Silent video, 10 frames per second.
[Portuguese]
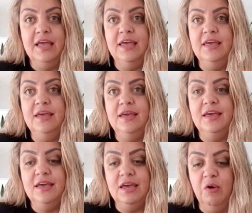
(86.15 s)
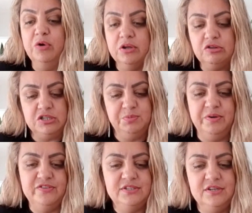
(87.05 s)
E o que eu trouxe para
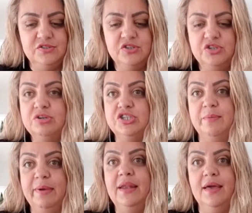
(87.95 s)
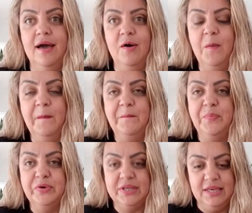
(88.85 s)
vocês hoje eu achei bem legal,
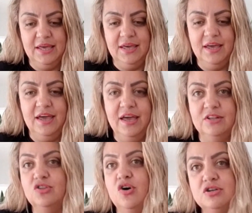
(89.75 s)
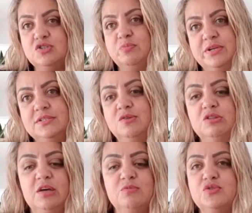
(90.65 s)
porque nós no Brasil
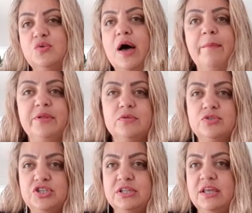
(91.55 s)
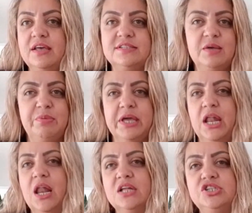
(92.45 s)
temos o hábito de ter sempre
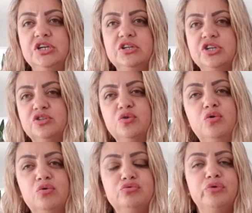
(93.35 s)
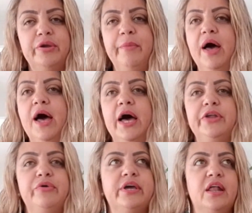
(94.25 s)
aquela latinha de atum no
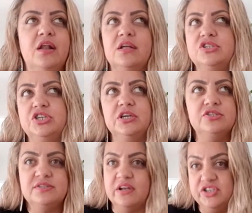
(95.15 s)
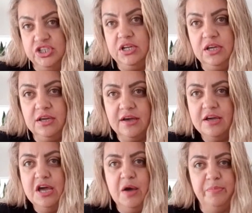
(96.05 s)
armário, aquela latinha de sardinha
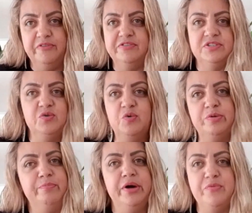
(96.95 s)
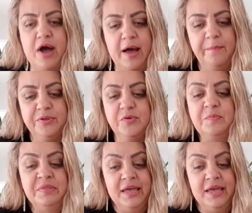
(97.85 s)
para fazer algum preparo rápido.